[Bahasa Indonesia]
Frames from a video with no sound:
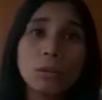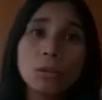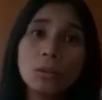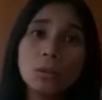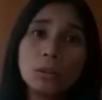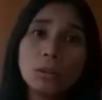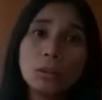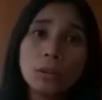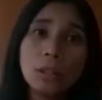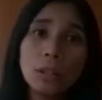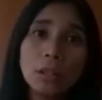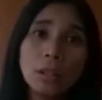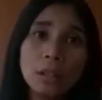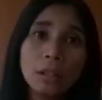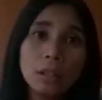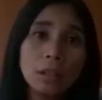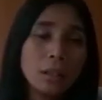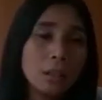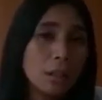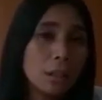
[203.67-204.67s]
Terus
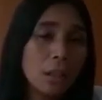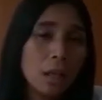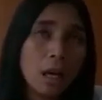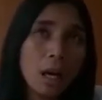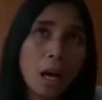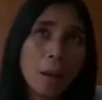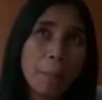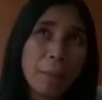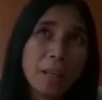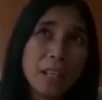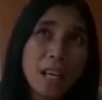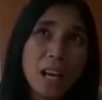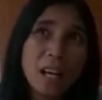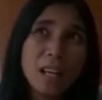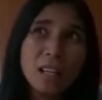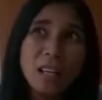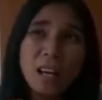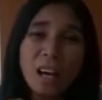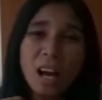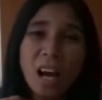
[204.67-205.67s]
uh, apa
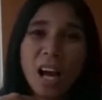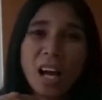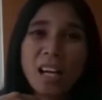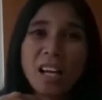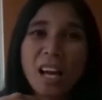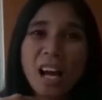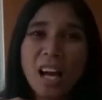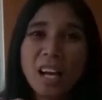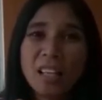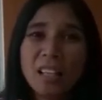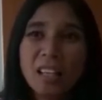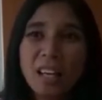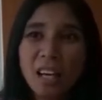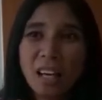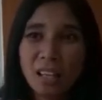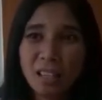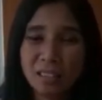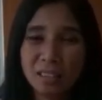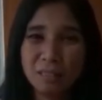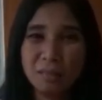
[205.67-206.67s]
ya
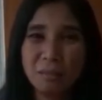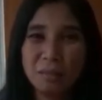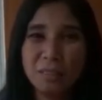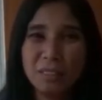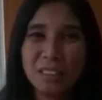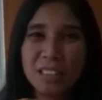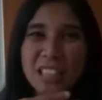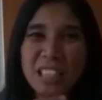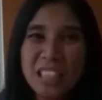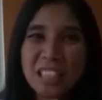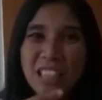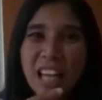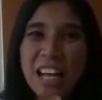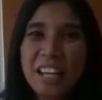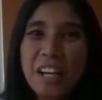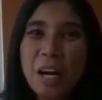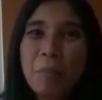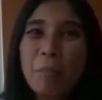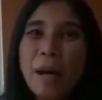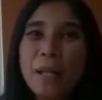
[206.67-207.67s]
agak-agak sedikit
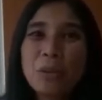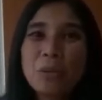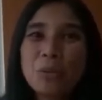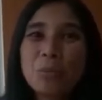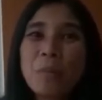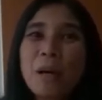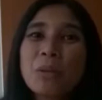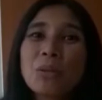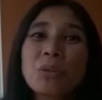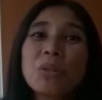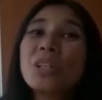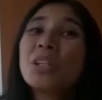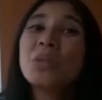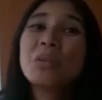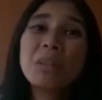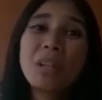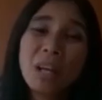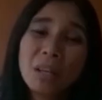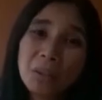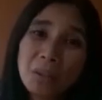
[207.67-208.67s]
agak batuk-batuk
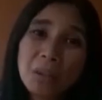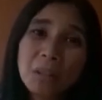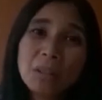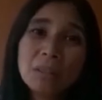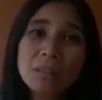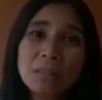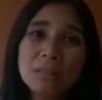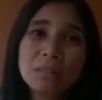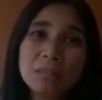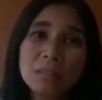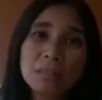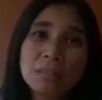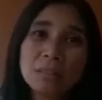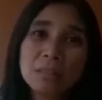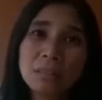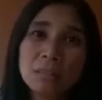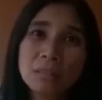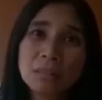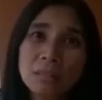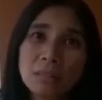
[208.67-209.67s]
gitulah dok.
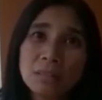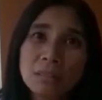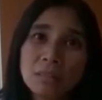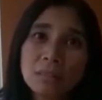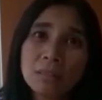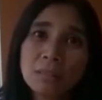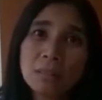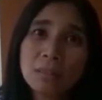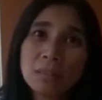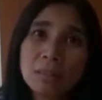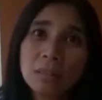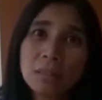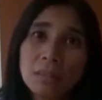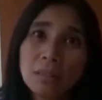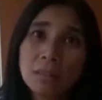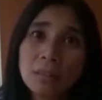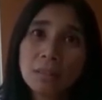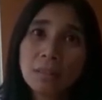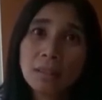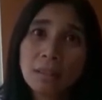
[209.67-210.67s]
Oh, coba
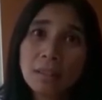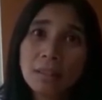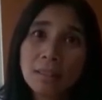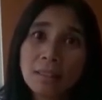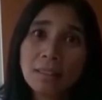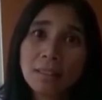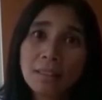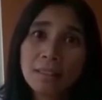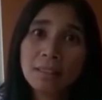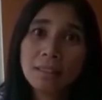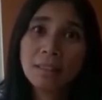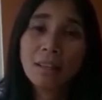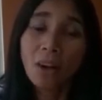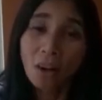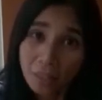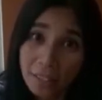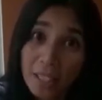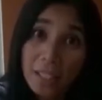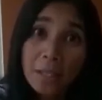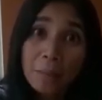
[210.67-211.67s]
ya saya cek.
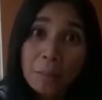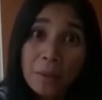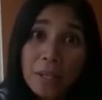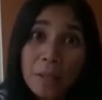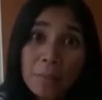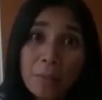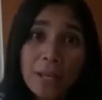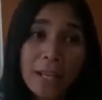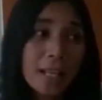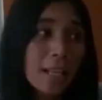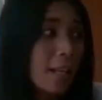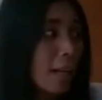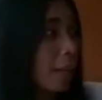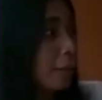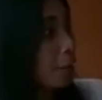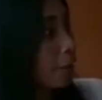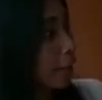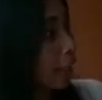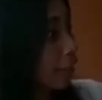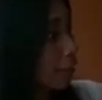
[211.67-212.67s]
Oh iya, iya boleh boleh.
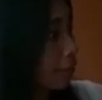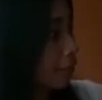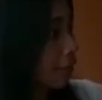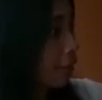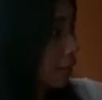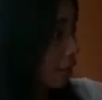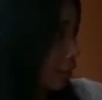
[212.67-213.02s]
Tidur Ya.